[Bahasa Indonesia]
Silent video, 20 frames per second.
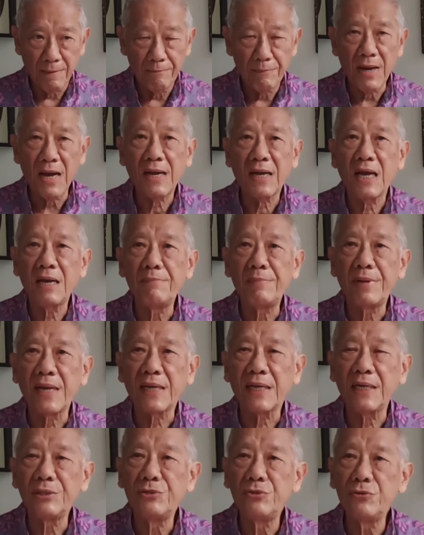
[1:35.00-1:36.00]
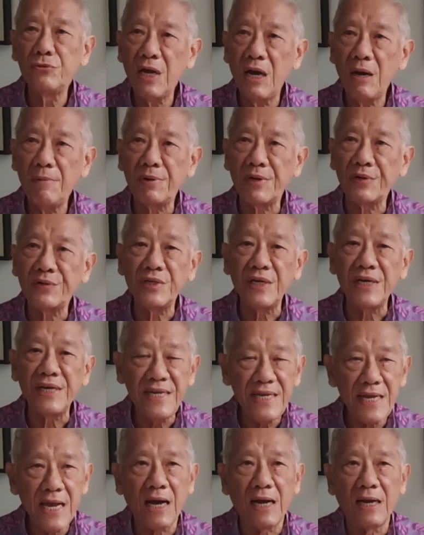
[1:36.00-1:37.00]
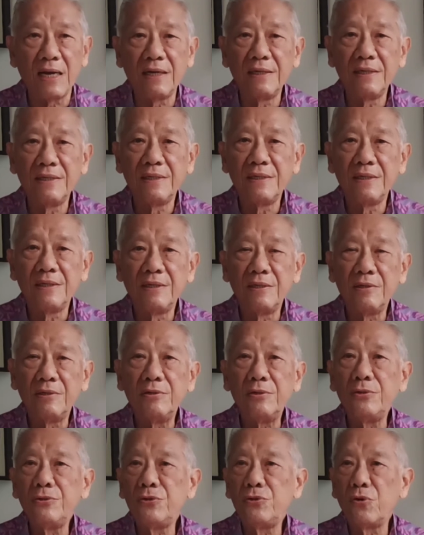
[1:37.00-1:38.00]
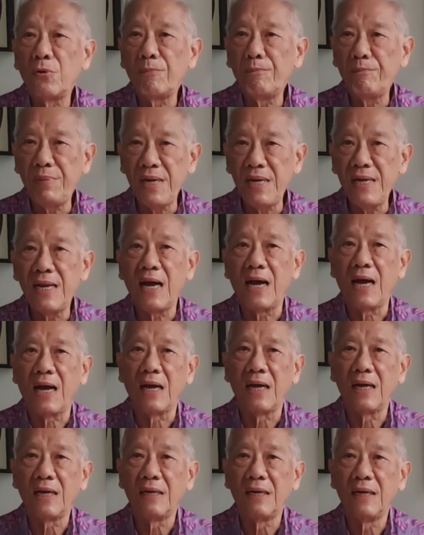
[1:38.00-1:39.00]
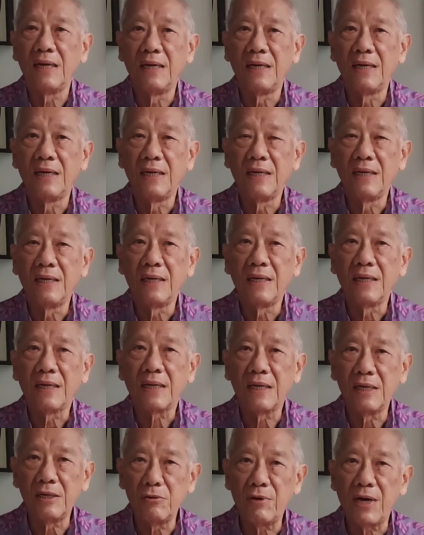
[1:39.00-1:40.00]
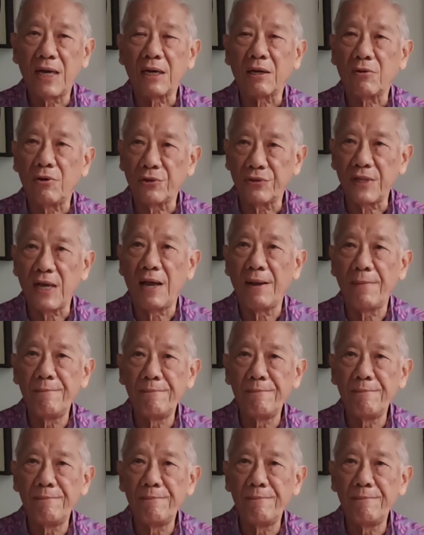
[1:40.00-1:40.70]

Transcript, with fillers: Bahkan mereka juga bersedia untuk pindah ke luar kota.